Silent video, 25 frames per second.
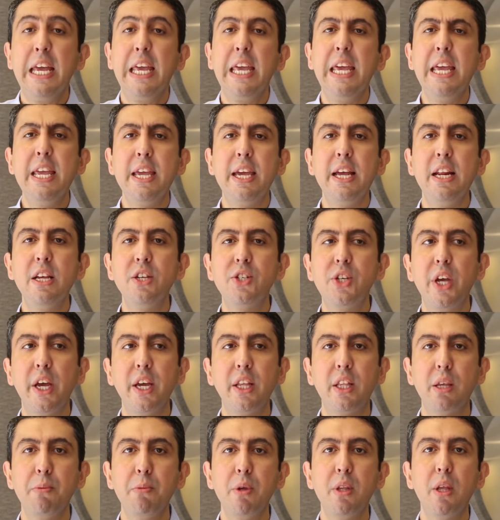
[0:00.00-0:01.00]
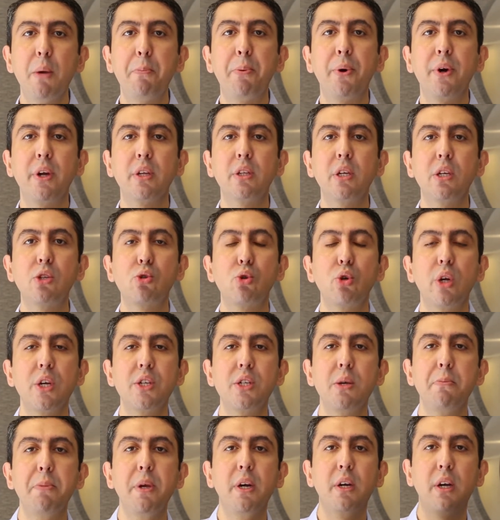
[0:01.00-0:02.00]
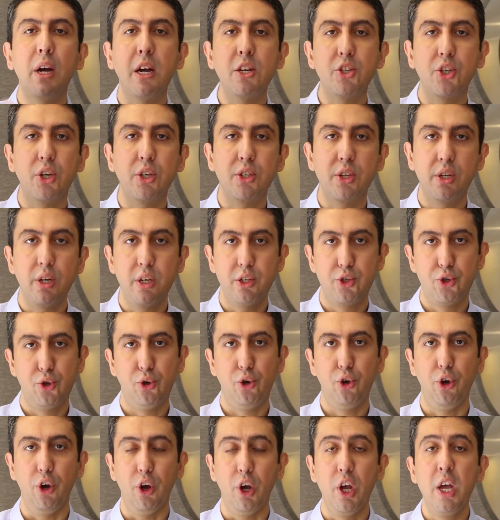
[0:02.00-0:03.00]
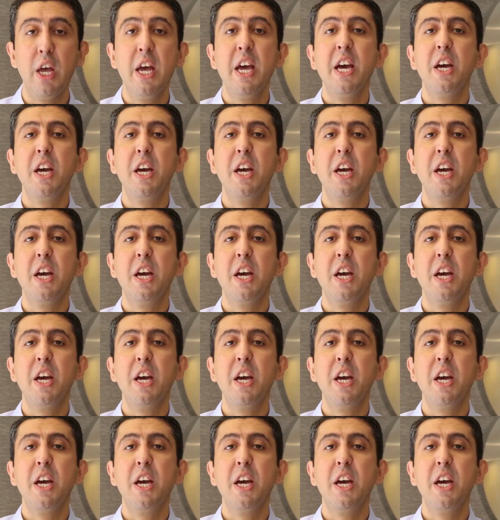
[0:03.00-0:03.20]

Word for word: İngilizce eğitiminde pratik süresi birkaç katına çıkıyor.